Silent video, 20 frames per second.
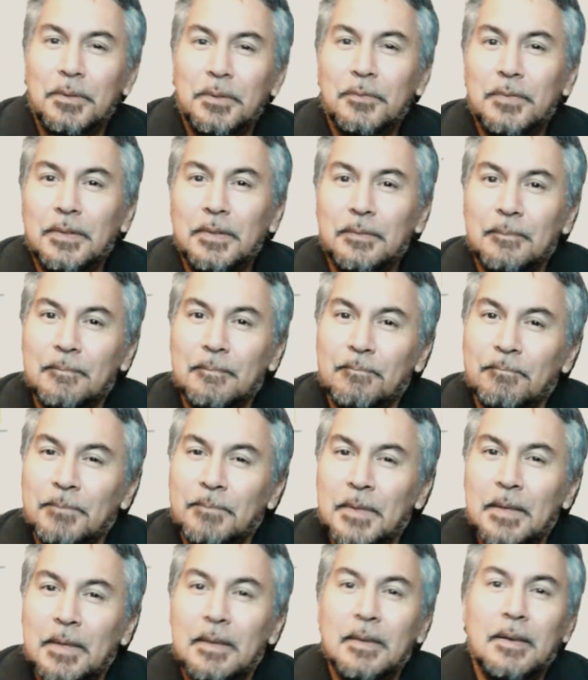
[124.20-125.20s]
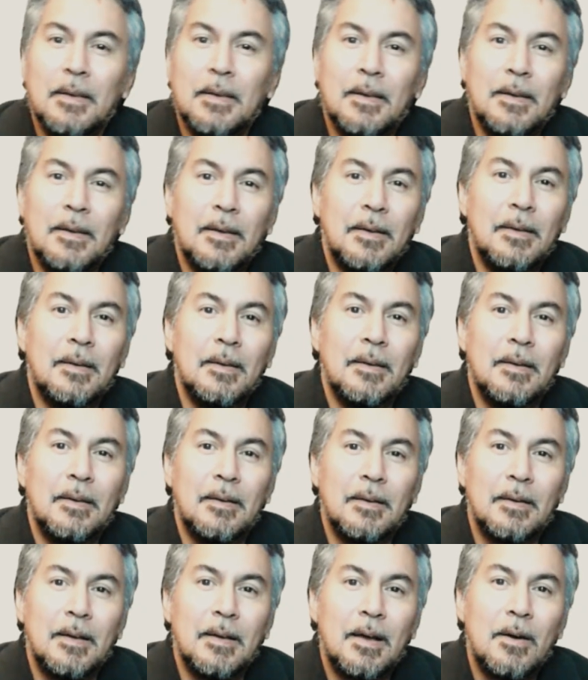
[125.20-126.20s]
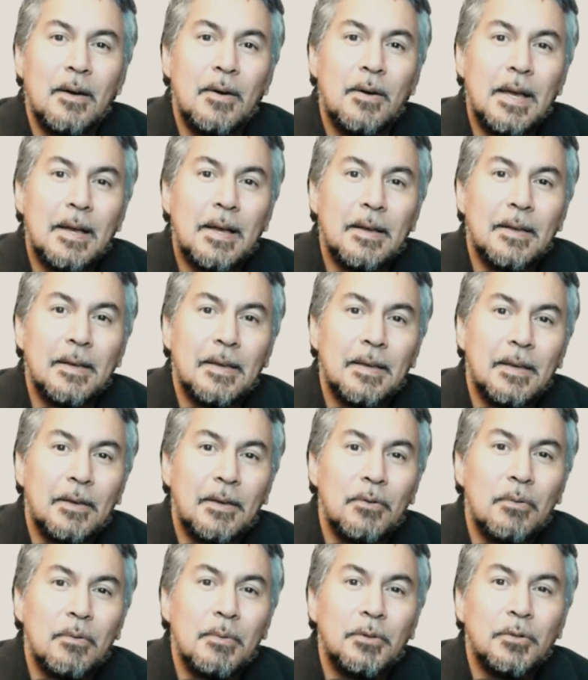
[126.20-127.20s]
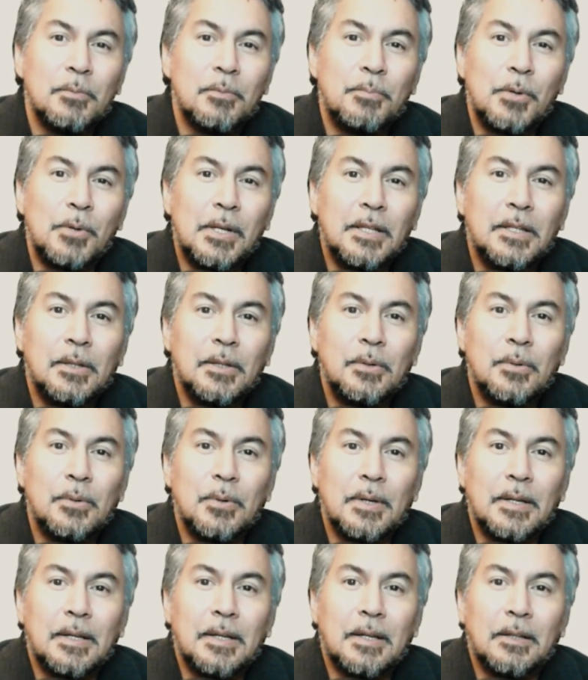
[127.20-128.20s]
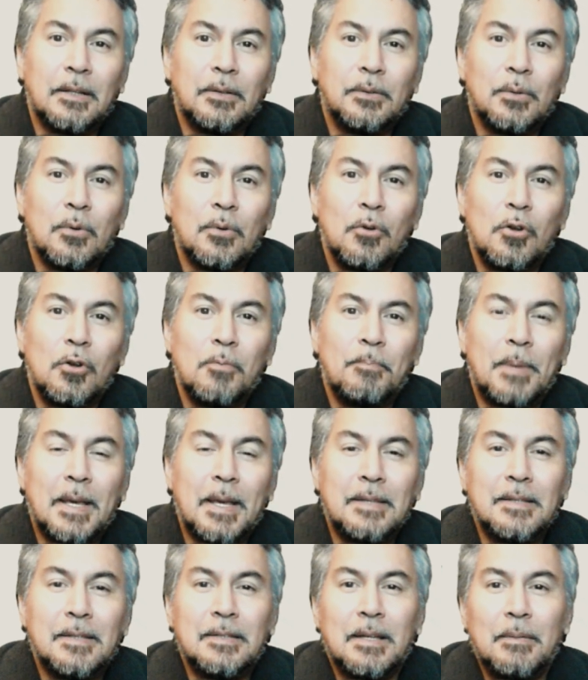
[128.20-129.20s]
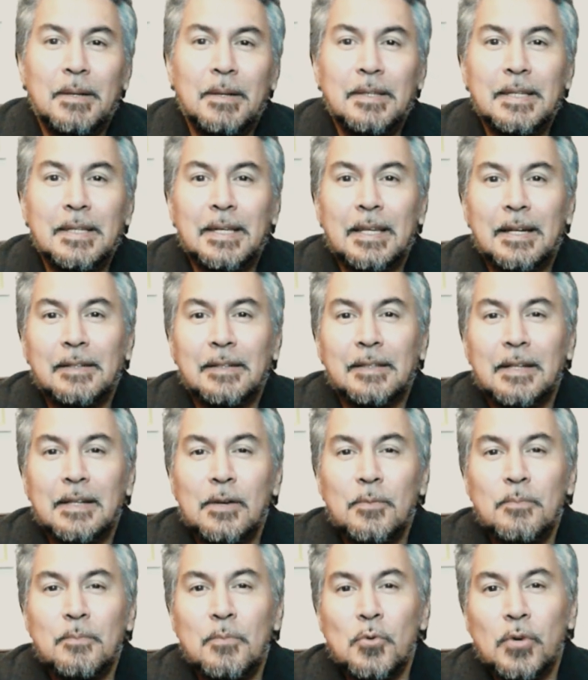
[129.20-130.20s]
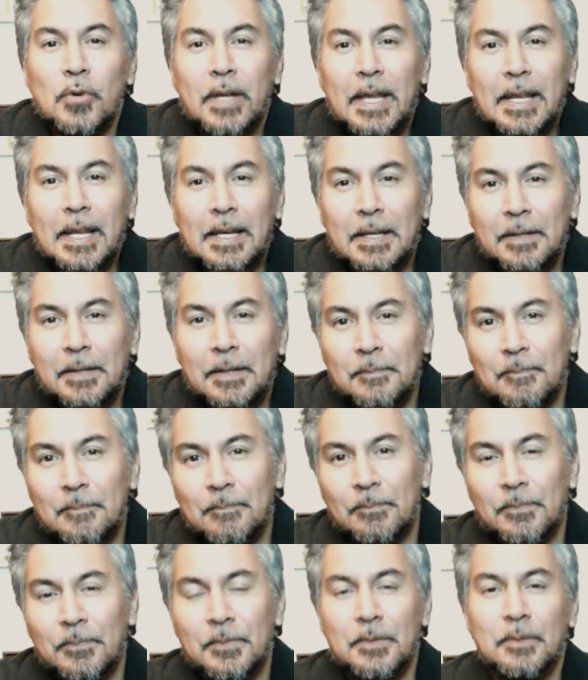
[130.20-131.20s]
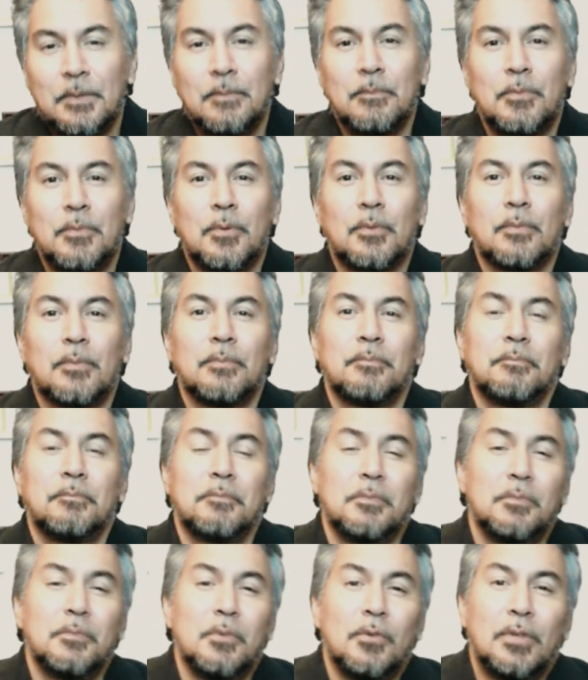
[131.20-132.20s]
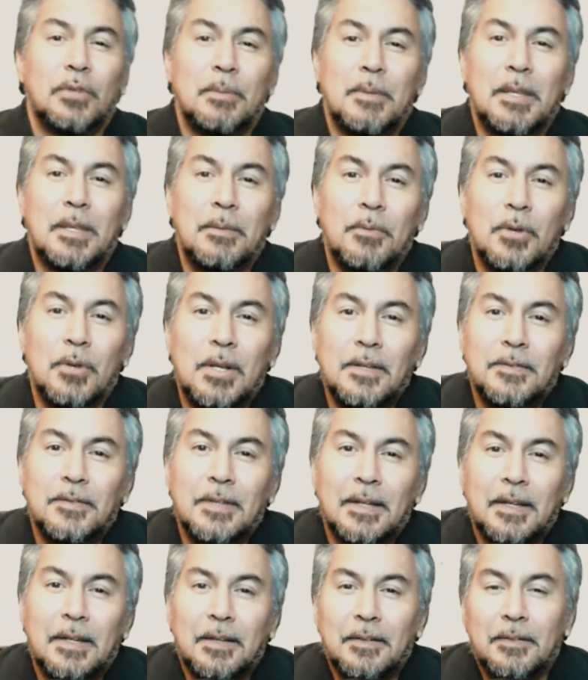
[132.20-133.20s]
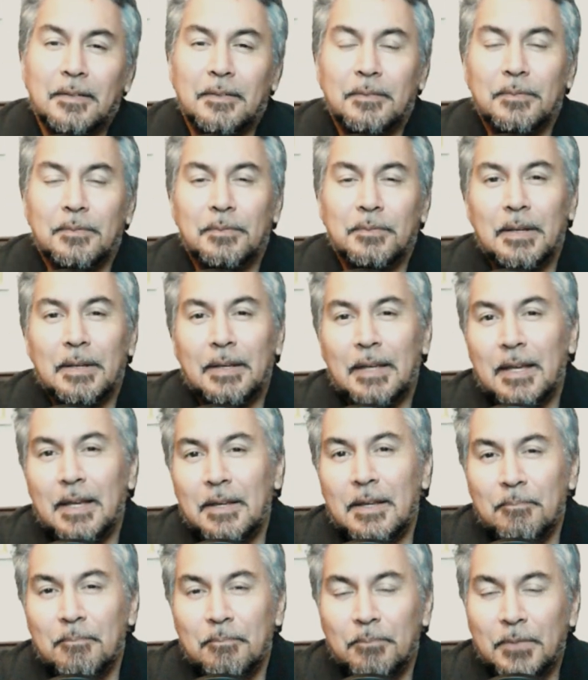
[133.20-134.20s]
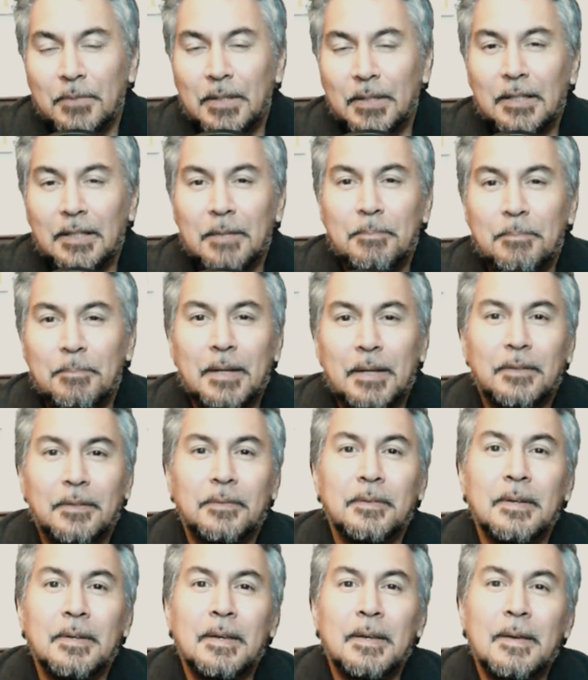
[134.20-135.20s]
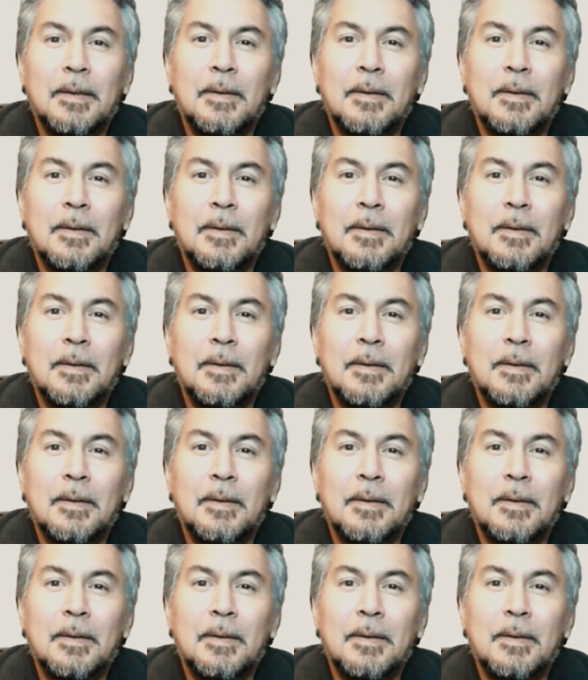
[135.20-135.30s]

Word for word: Pero en fin, Ahora, en un momento político en que todos los países hablan de querer tener un buquele por los temas de violencia que, hay en tantas partes,